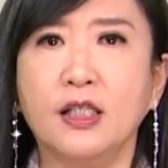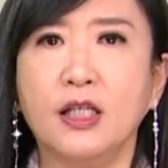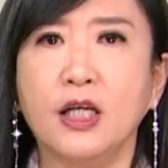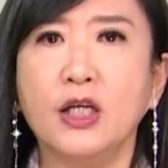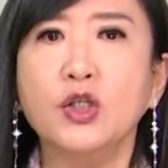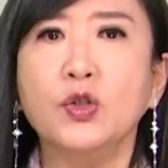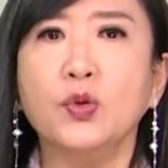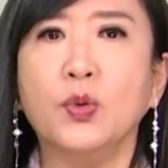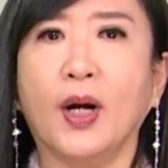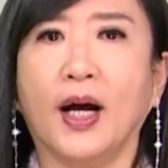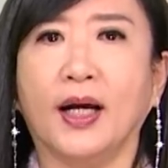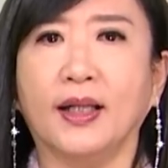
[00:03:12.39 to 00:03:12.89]

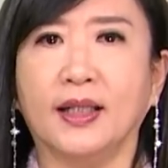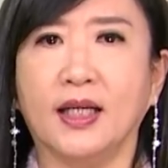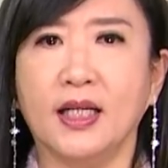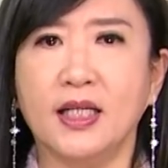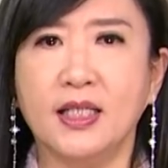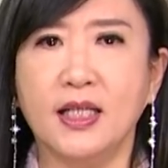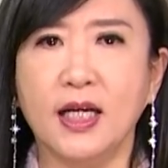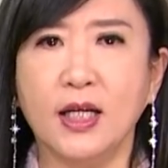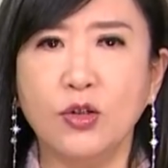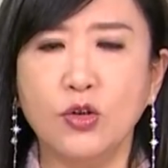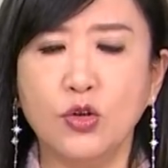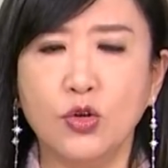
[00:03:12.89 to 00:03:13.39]
珍珠港的
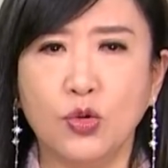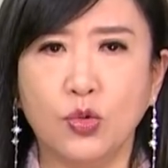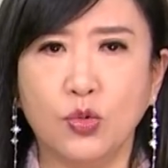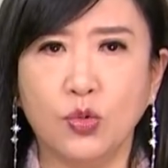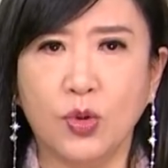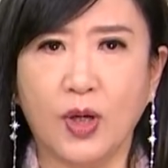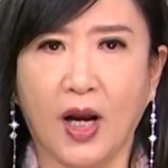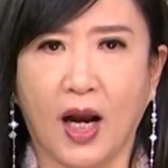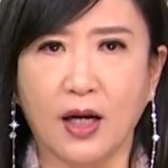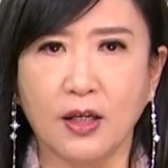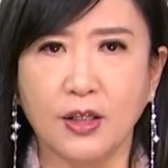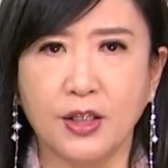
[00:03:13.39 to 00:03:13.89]
珍
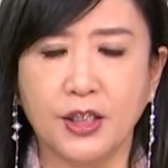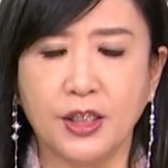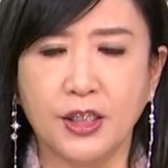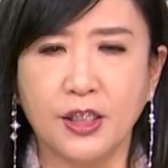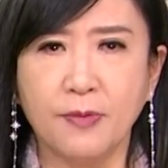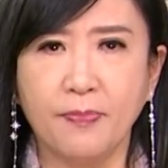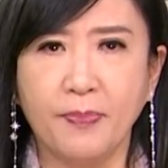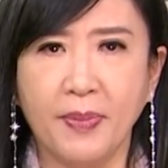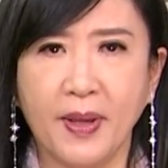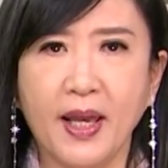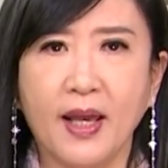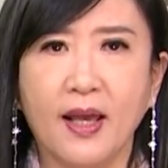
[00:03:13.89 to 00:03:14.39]
珠港
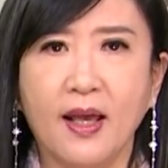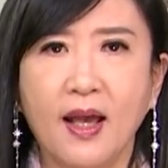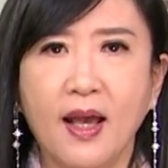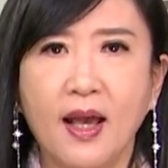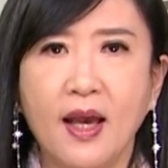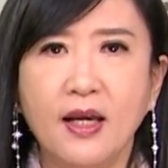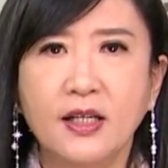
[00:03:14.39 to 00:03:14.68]
事变。